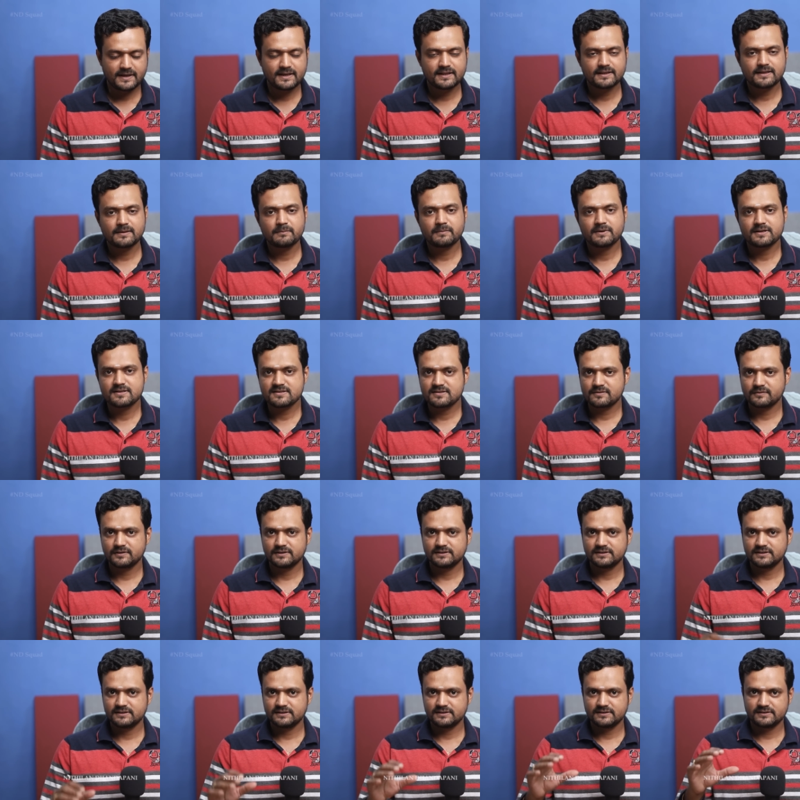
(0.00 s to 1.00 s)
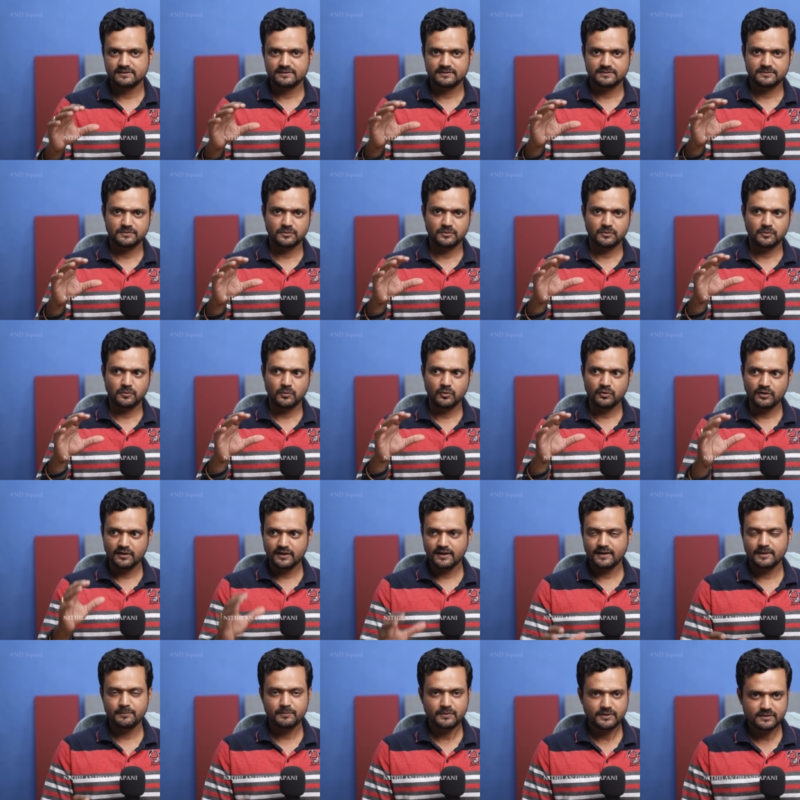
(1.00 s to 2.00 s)
என்ன தான் மனசை வந்து ஒரு
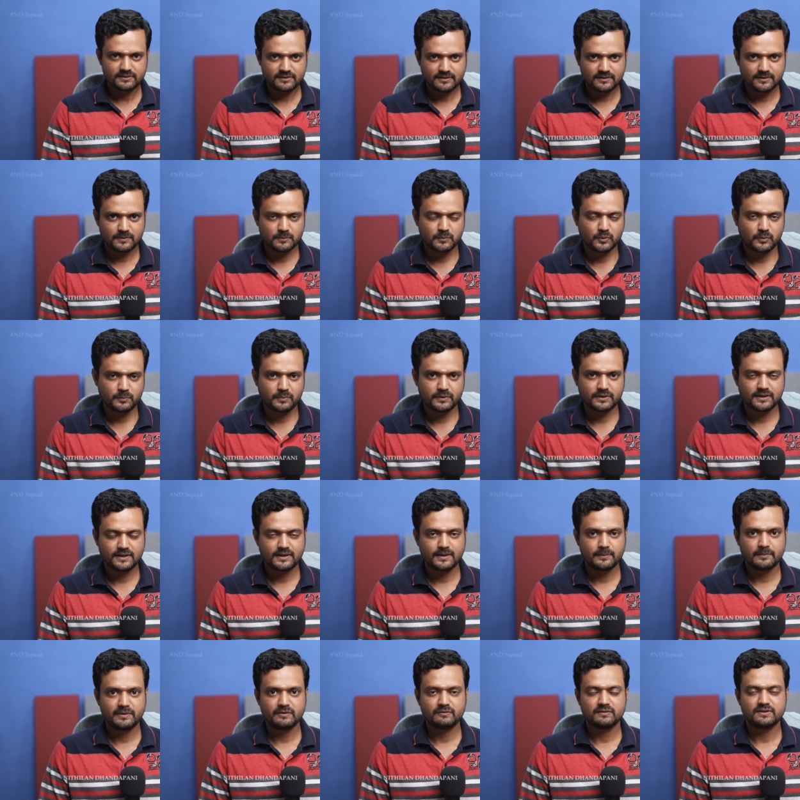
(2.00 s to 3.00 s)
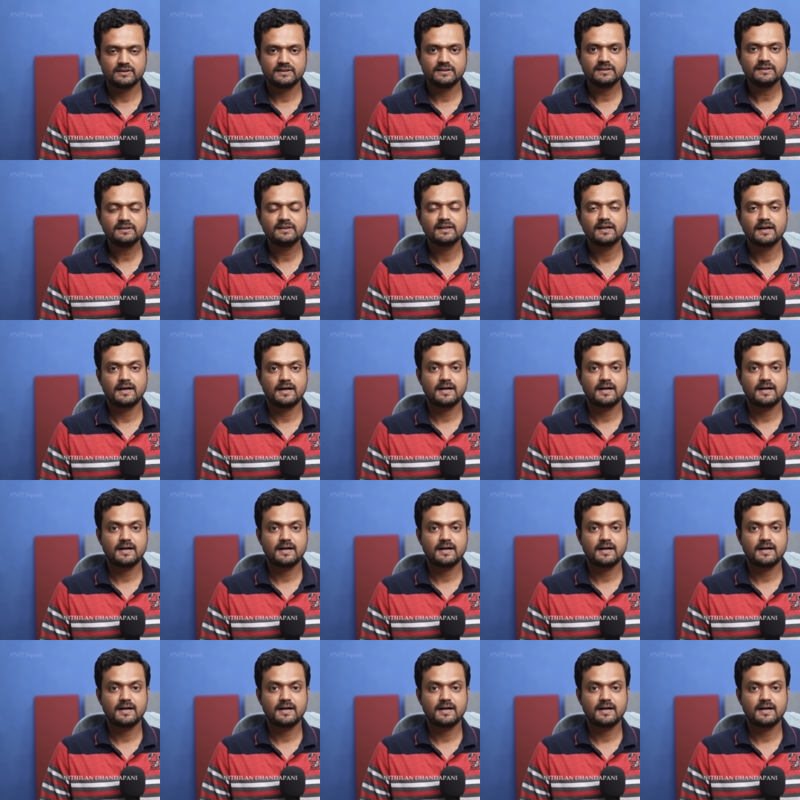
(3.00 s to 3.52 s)
ஒருநிலைப்படுத்துறதுக்கு முற்பட்டாலுமே வந்து